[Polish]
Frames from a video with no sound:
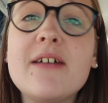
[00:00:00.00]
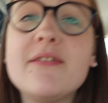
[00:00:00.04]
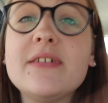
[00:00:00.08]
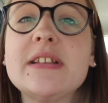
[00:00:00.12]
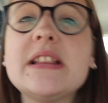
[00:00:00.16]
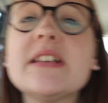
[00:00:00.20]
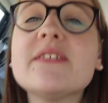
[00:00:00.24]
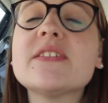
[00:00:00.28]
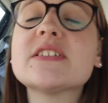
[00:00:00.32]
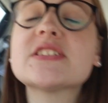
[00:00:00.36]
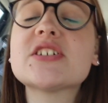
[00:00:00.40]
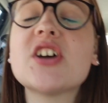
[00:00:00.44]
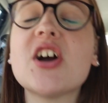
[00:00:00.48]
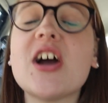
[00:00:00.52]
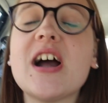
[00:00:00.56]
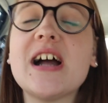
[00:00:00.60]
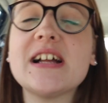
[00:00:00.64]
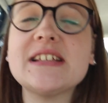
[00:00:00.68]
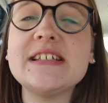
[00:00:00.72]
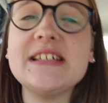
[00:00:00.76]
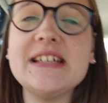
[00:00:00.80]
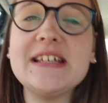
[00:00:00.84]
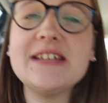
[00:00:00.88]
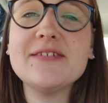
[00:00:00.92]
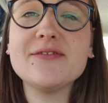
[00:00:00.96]
Witam was
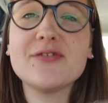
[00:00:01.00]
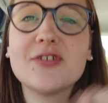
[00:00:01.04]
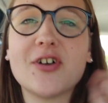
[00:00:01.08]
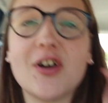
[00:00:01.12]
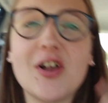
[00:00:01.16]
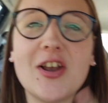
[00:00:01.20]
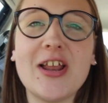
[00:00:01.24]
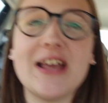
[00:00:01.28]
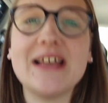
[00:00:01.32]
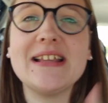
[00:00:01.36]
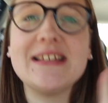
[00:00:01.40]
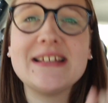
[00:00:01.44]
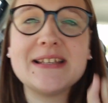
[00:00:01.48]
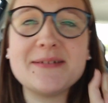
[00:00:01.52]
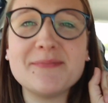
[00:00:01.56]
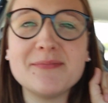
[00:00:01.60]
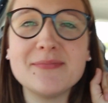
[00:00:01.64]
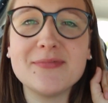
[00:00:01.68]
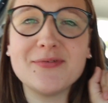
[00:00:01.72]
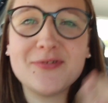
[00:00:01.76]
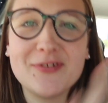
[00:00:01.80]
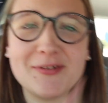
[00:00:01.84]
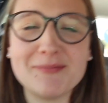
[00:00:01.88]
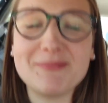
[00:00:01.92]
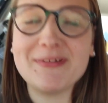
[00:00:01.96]
kochani w
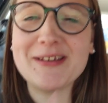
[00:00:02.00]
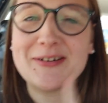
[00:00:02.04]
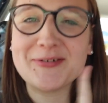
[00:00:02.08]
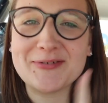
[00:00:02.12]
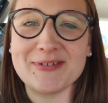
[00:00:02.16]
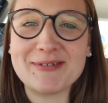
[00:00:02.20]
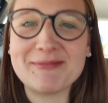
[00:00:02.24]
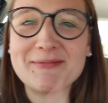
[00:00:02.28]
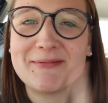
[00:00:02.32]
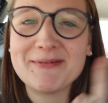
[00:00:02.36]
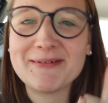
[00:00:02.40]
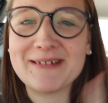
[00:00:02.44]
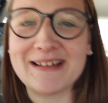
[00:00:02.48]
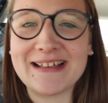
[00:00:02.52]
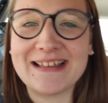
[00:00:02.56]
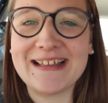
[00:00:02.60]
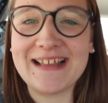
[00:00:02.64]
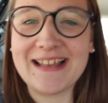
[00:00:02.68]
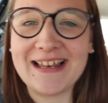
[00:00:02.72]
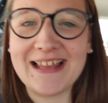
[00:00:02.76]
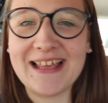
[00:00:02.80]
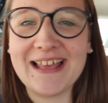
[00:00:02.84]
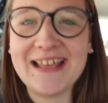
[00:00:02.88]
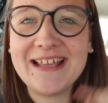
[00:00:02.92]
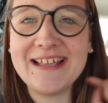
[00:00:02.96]
kolejnym filmiku na moim
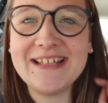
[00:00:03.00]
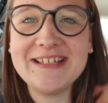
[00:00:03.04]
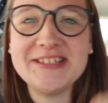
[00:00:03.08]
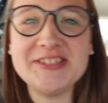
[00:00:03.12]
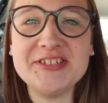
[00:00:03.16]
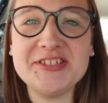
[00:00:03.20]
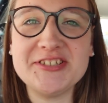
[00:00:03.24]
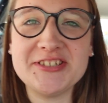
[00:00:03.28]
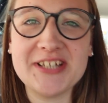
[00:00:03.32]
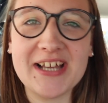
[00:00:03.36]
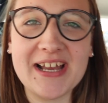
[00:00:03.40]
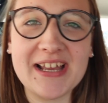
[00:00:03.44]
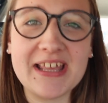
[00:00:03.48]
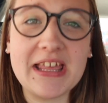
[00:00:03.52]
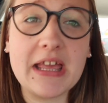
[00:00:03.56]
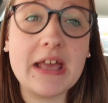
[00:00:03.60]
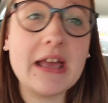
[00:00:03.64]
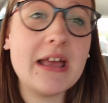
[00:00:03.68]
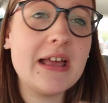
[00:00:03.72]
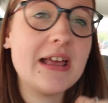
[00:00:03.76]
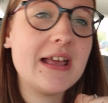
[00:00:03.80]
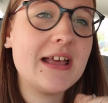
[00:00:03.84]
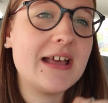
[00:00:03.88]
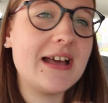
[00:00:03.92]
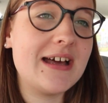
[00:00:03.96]
kanale i dzisiaj
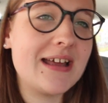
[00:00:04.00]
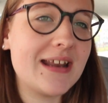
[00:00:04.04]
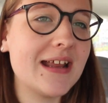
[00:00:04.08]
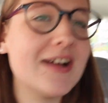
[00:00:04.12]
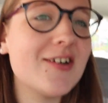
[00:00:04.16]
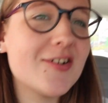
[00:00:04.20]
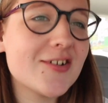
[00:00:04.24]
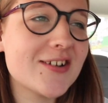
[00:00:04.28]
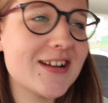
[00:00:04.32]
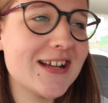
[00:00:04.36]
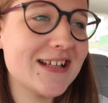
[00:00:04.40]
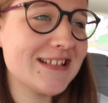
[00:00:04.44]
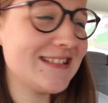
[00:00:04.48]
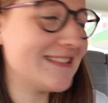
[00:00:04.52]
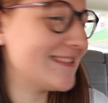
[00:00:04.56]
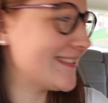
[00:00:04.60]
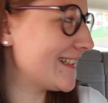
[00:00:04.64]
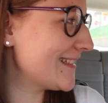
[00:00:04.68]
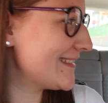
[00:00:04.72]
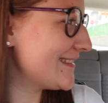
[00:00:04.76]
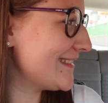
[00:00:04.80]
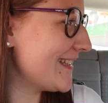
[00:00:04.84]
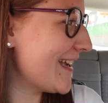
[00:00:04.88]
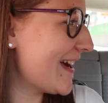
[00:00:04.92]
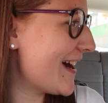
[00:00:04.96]

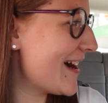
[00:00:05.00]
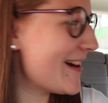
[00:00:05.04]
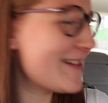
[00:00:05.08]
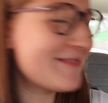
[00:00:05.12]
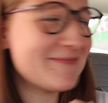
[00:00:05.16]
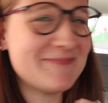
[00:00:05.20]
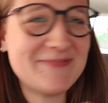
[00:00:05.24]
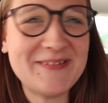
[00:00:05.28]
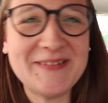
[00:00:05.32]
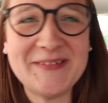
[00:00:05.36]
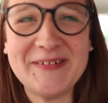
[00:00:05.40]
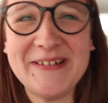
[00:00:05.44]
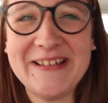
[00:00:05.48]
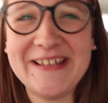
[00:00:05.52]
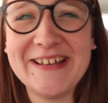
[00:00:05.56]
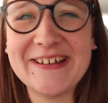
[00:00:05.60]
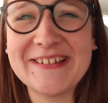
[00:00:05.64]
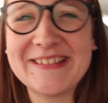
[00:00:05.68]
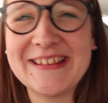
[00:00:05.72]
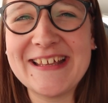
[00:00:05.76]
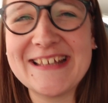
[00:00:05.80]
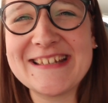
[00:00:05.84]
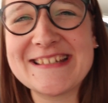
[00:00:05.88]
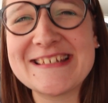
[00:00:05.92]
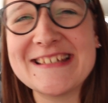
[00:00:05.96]
reorganizacja
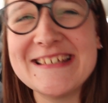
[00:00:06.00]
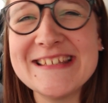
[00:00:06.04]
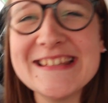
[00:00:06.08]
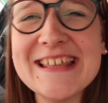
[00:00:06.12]
biblioteczki.